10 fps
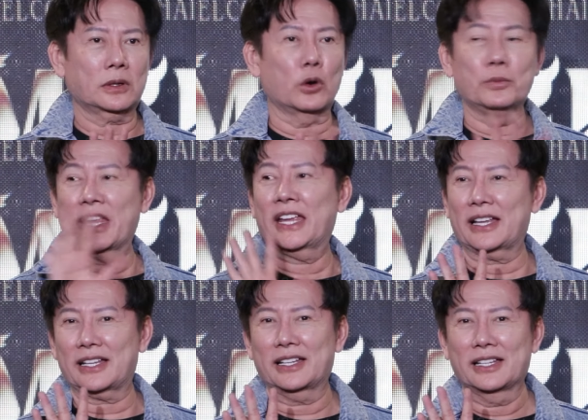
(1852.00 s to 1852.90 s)
กลุ่มนี้
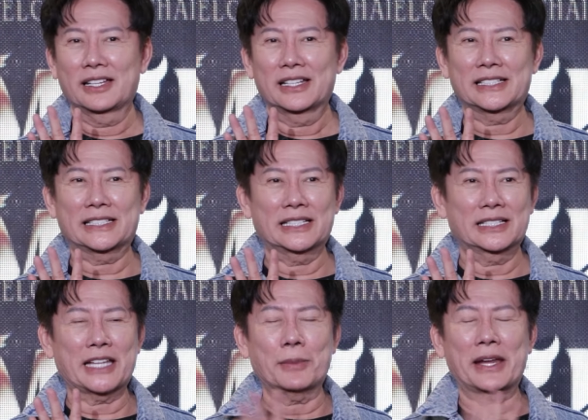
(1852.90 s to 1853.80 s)

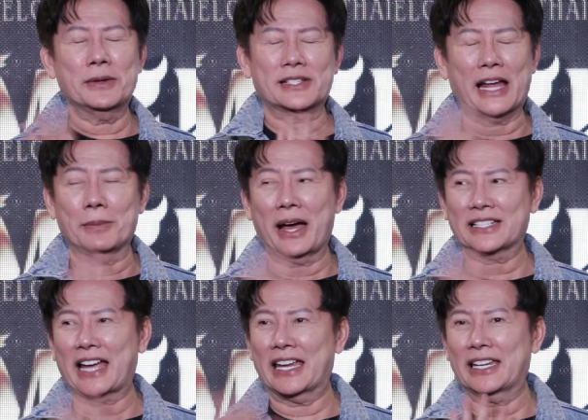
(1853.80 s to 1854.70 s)
จะไม่สามารถ
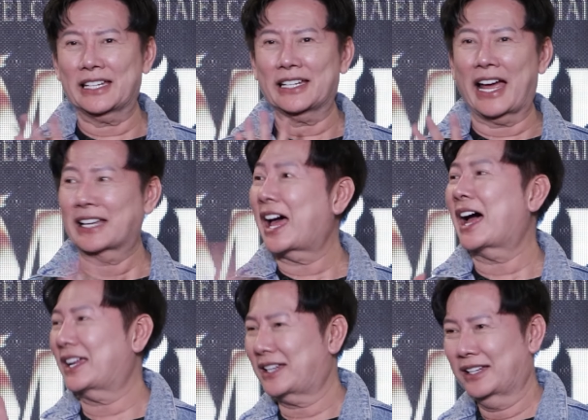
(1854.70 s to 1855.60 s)
ใช้งาน
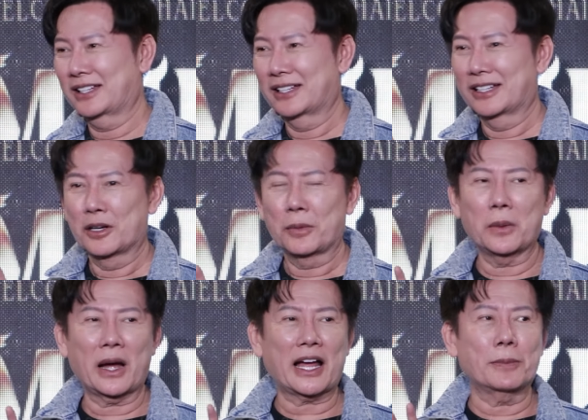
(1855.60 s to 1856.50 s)
ได้เพ
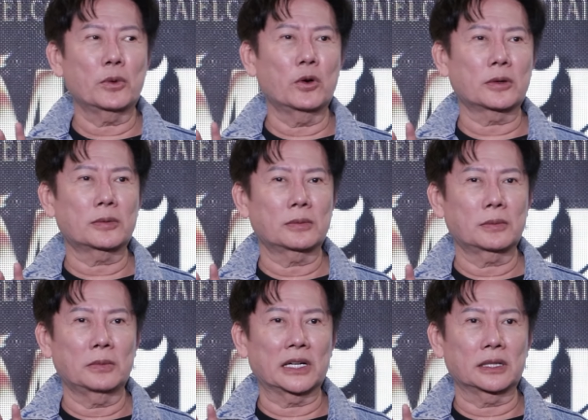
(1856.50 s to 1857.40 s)
ราะว่าคำพูด
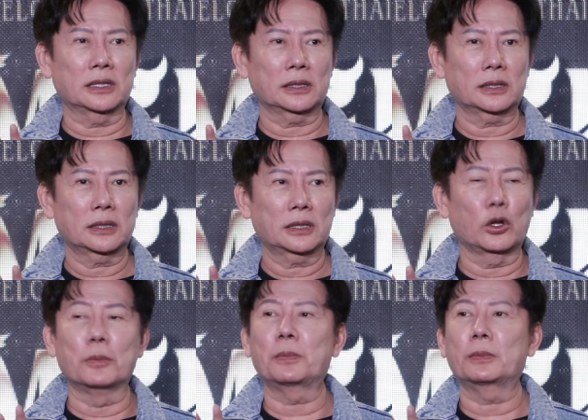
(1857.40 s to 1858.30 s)
เหมือน
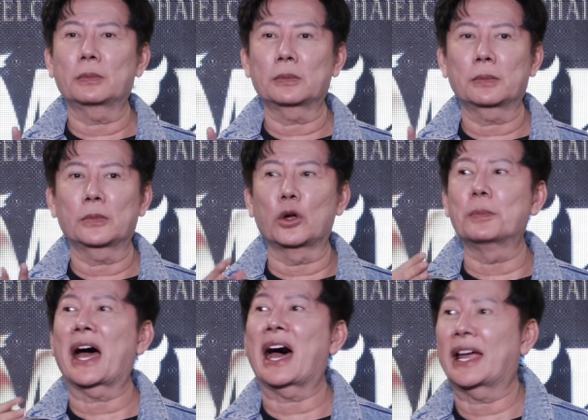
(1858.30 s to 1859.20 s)
ลมลม
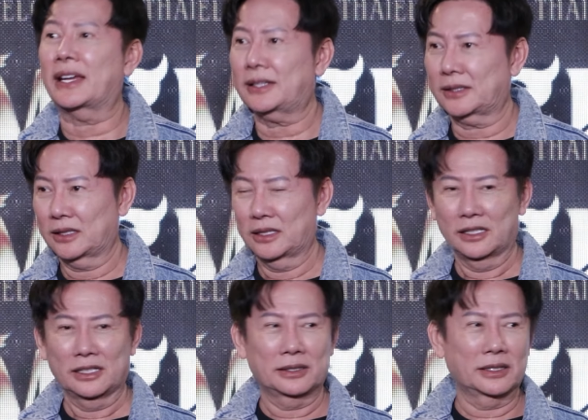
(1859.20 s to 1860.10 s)
ผาย
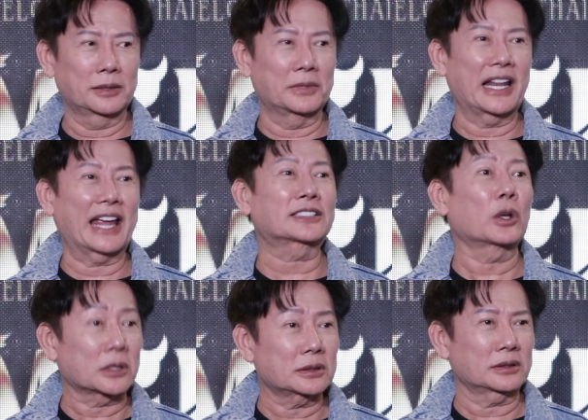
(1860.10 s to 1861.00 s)
เหมือนแรง
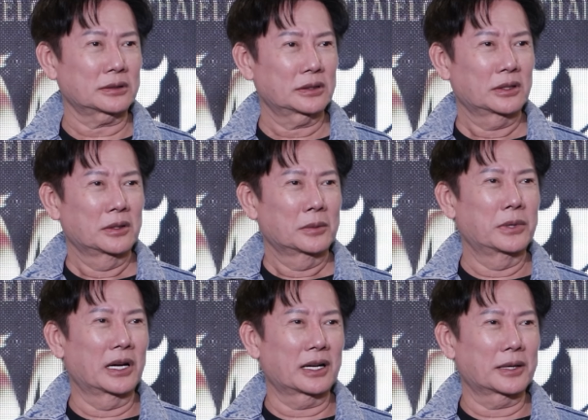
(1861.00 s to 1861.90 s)
ตด
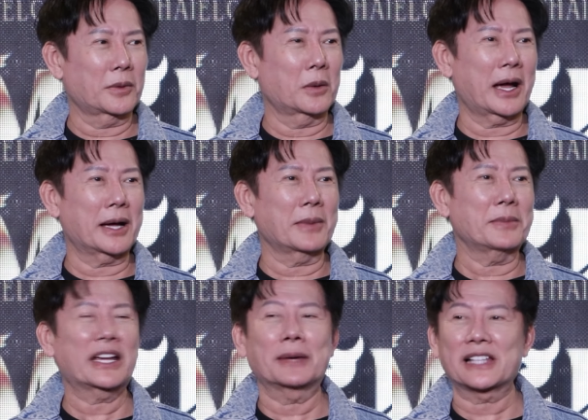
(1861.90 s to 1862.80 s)
เพราะว่าไม่
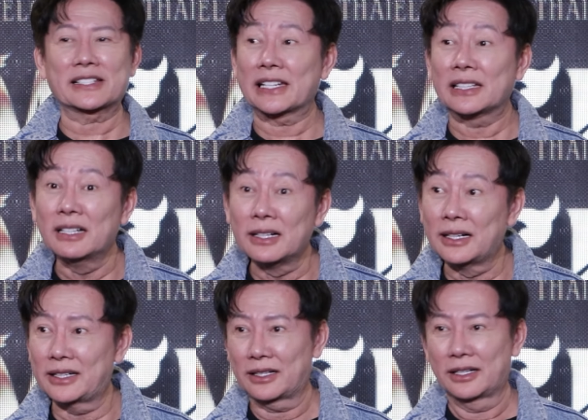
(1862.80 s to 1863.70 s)
มีคำศักดิ์สิทธิ์เล
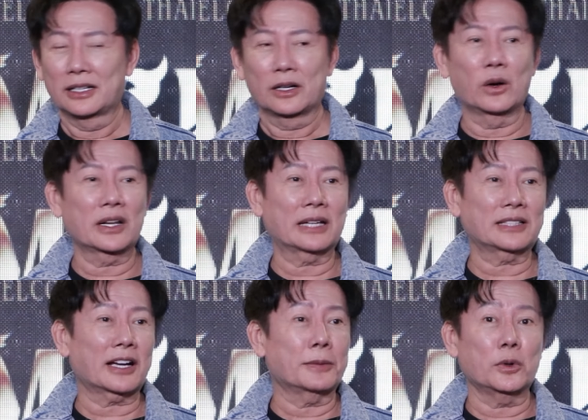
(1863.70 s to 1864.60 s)
ยคนเรา
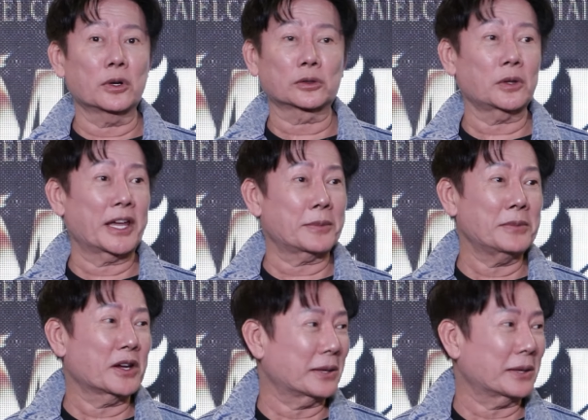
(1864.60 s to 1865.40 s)
ถ้าคำพูดของตัวเองไม่มี